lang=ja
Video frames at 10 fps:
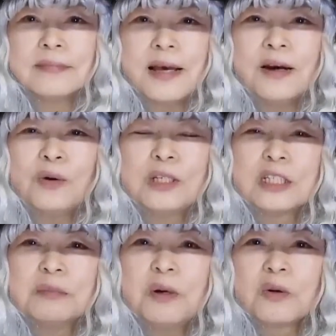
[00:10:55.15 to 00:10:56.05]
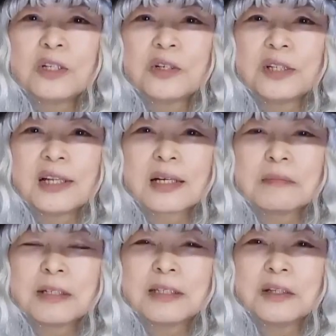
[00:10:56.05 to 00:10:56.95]
えー、本日もご視聴いただ
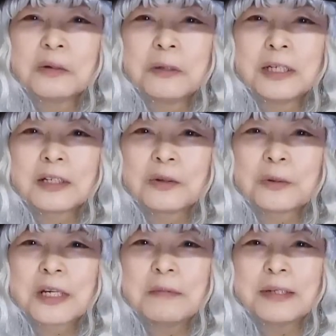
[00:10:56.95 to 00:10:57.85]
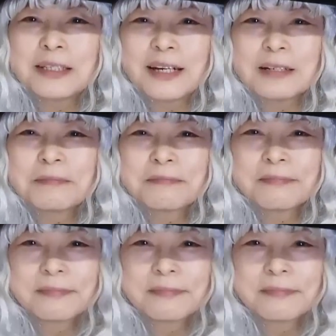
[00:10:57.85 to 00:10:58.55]
きましてどうもありがとうございました